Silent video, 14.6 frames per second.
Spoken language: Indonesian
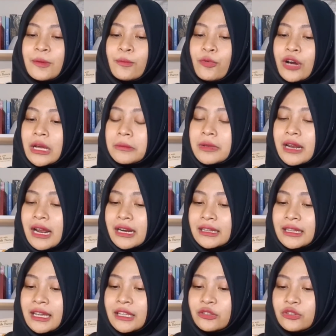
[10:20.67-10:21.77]
bukan
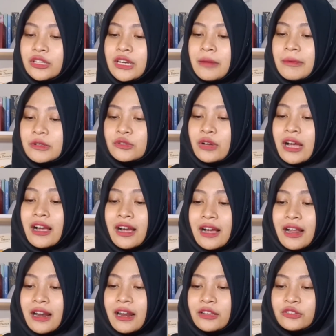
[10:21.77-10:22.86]
berarti itu tidak masuk
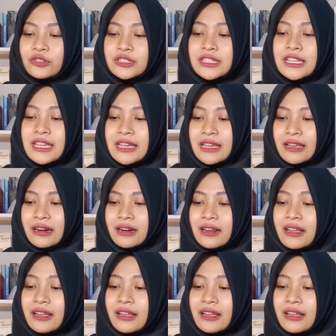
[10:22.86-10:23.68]
akal atau sihir.